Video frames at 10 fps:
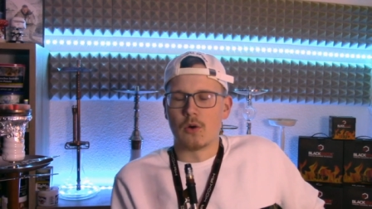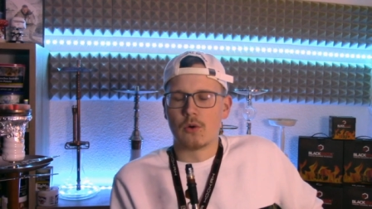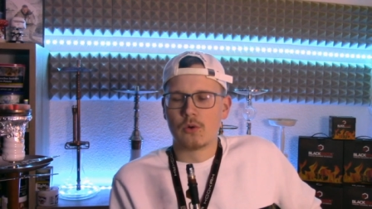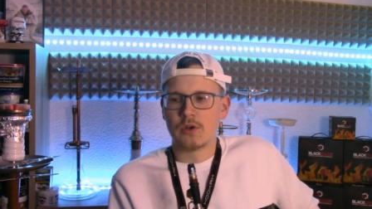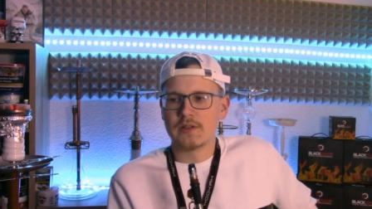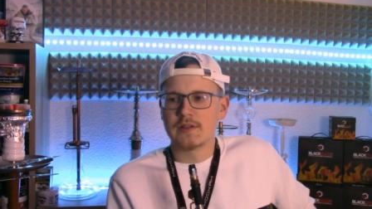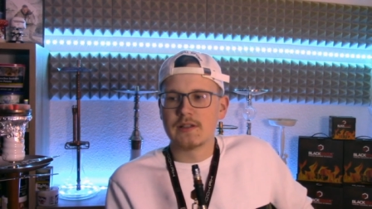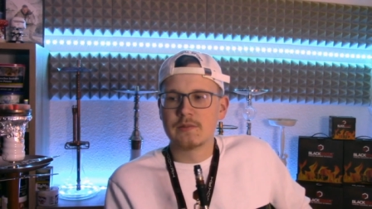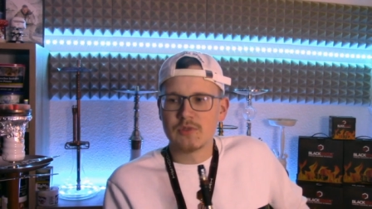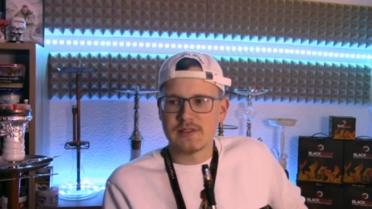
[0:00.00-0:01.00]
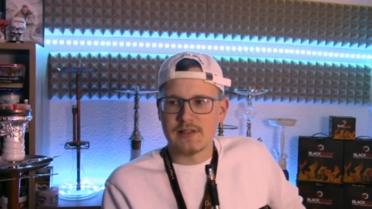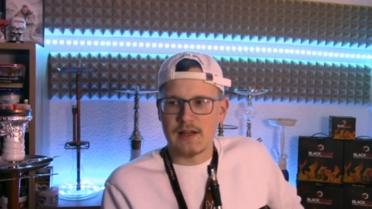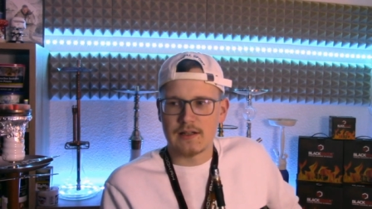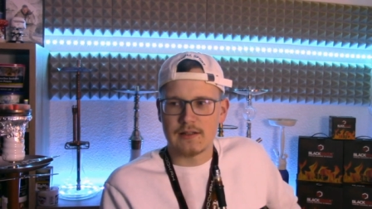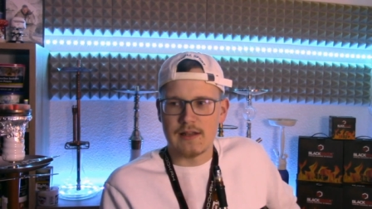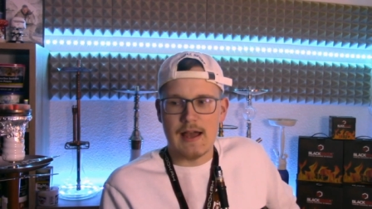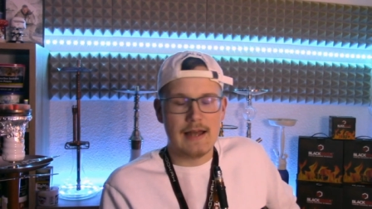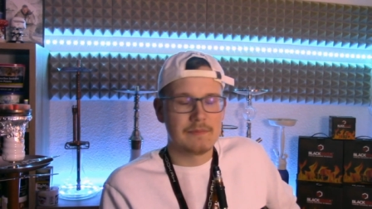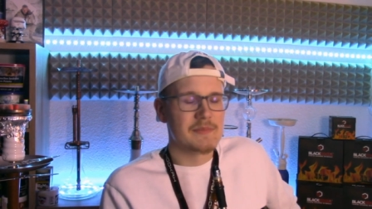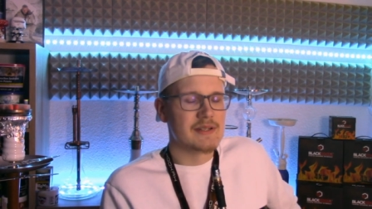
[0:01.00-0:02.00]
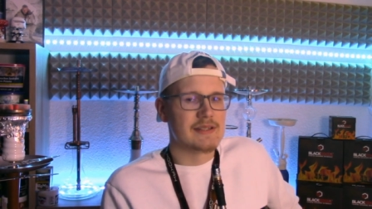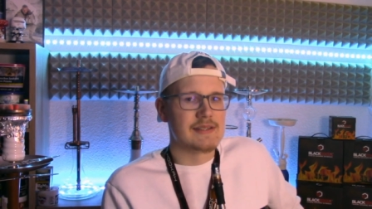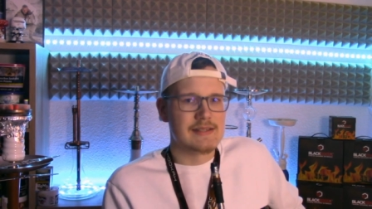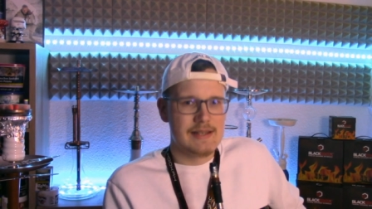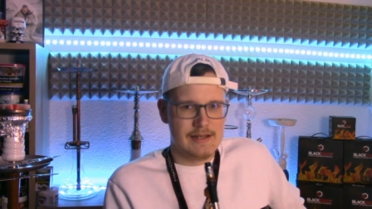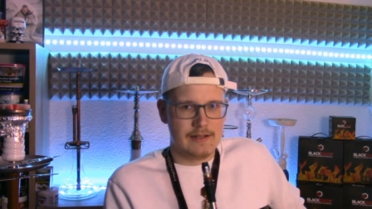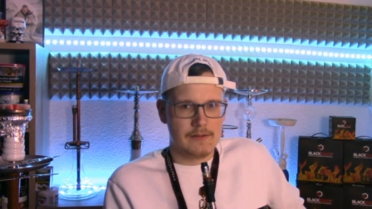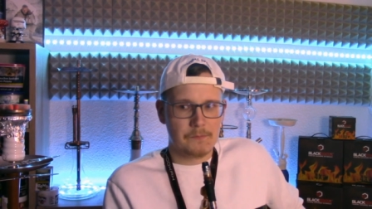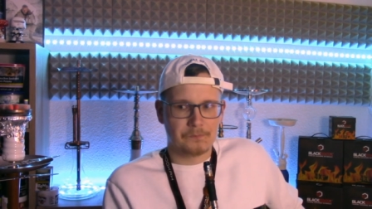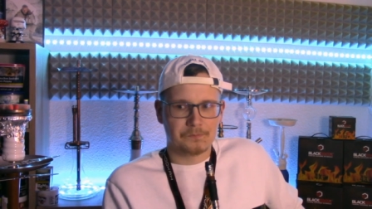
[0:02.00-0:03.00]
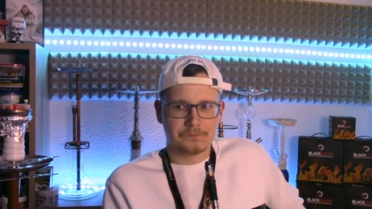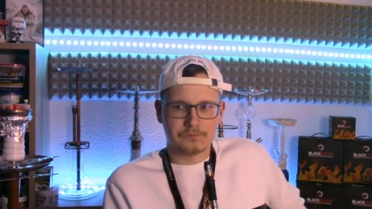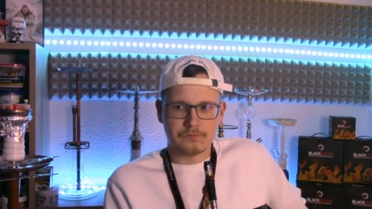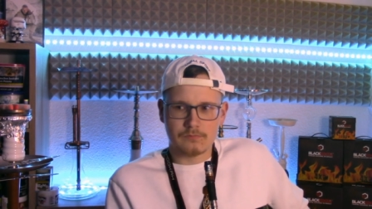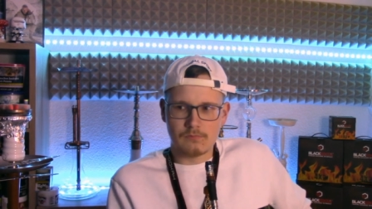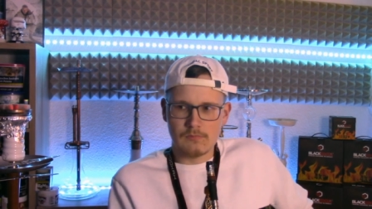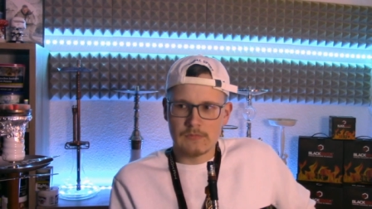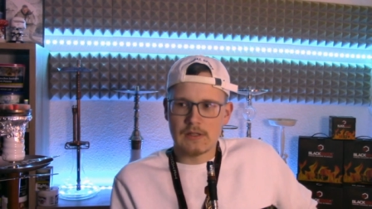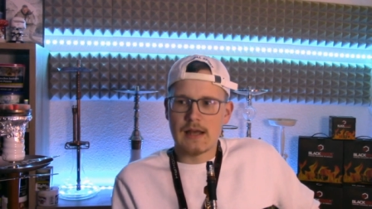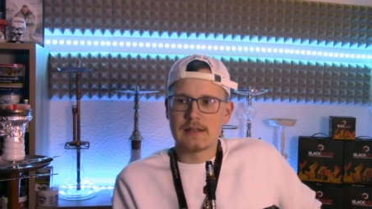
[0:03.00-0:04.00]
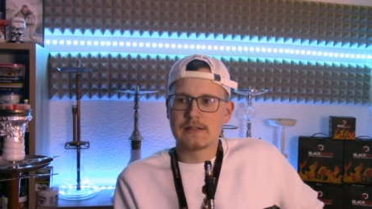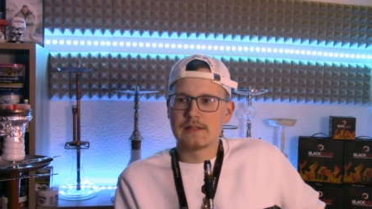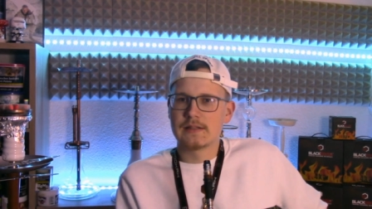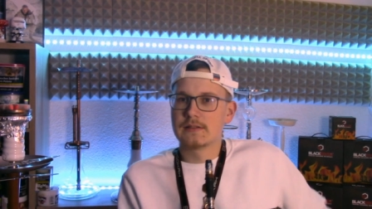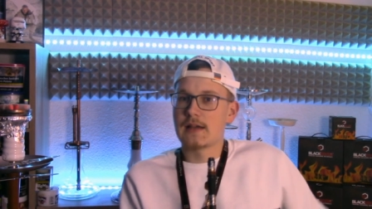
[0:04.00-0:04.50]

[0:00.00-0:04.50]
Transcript: Und ich muss sagen, er hat mich sehr an den